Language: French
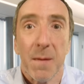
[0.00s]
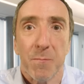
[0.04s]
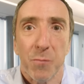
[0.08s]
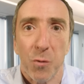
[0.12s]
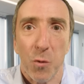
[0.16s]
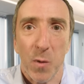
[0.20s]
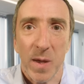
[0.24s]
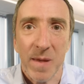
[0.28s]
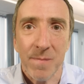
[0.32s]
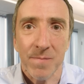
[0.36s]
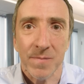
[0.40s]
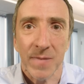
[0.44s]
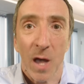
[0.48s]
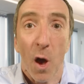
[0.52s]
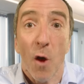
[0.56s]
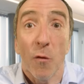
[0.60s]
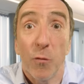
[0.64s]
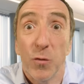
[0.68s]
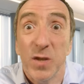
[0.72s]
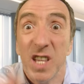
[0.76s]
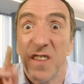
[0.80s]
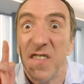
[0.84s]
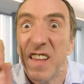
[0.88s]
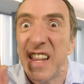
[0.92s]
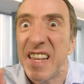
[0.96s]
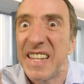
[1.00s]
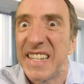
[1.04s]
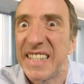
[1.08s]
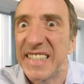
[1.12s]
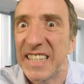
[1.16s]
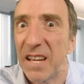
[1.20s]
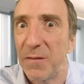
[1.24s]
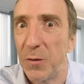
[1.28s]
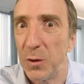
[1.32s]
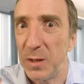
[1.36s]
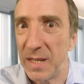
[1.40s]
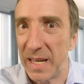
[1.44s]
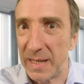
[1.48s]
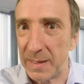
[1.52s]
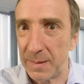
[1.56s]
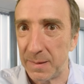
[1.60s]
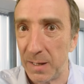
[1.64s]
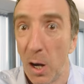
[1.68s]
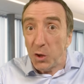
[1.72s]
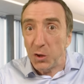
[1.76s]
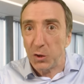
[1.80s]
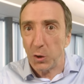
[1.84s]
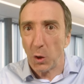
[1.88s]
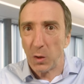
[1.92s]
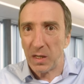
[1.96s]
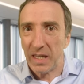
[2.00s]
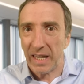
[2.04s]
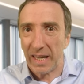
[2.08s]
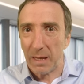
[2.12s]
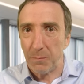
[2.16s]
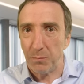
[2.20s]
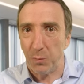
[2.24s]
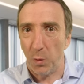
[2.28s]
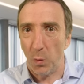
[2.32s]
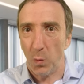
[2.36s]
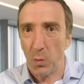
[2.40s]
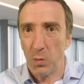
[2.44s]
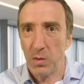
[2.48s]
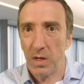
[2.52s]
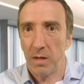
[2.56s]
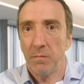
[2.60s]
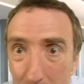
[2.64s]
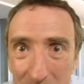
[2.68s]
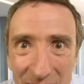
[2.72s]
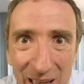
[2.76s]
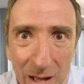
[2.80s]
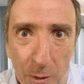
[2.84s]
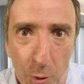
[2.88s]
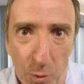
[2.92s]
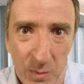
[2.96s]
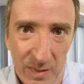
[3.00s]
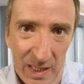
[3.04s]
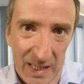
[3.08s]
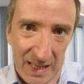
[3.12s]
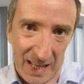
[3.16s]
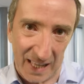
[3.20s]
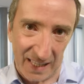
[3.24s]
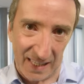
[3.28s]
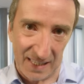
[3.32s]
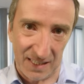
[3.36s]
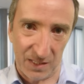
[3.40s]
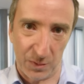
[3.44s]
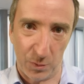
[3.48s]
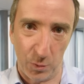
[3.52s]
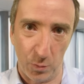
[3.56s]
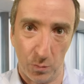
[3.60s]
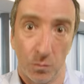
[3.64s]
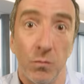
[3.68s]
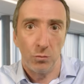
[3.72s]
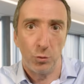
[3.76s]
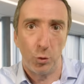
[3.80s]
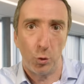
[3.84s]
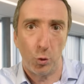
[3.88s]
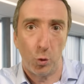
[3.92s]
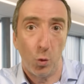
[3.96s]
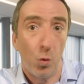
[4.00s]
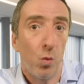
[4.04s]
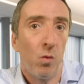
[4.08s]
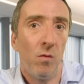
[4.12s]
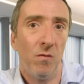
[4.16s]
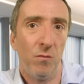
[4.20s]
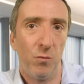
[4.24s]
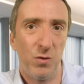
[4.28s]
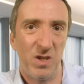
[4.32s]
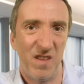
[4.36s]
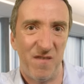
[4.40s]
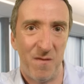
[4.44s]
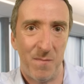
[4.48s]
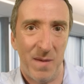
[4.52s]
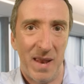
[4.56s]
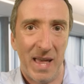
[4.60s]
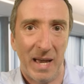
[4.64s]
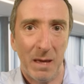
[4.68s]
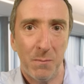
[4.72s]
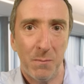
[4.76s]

Et puis, vous avez les savonnettes. Ceux qui répondent, mais à côté de la question. Du coup, vous avez pas la